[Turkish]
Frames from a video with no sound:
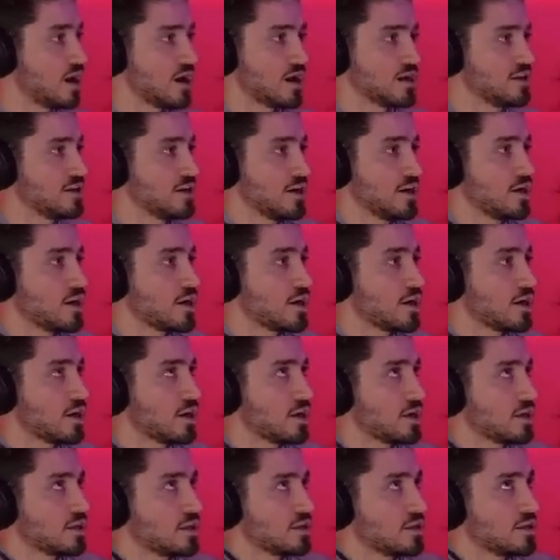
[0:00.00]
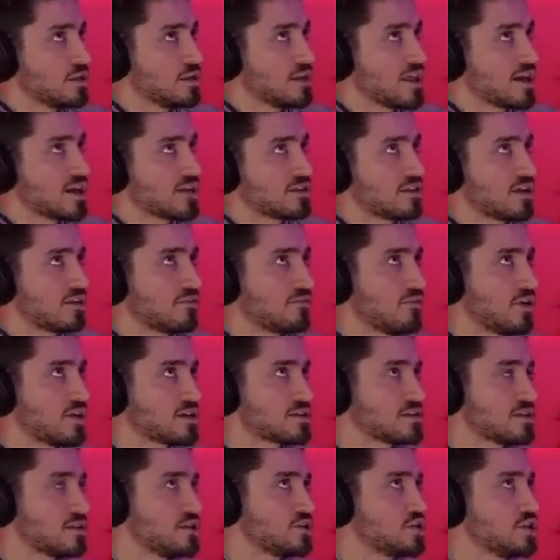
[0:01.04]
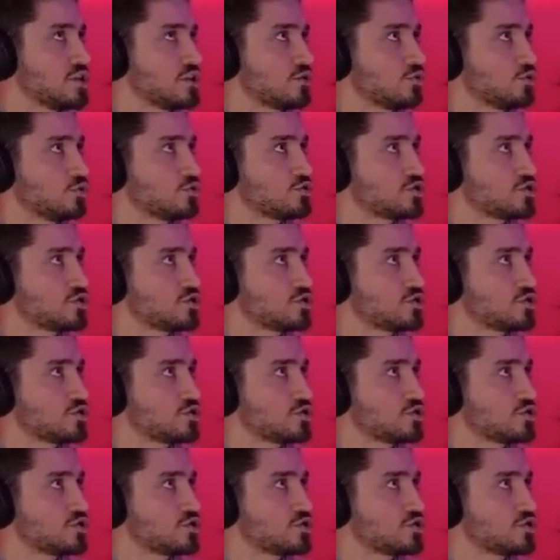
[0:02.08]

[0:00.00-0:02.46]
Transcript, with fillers: Hani ne kadar fazla içerik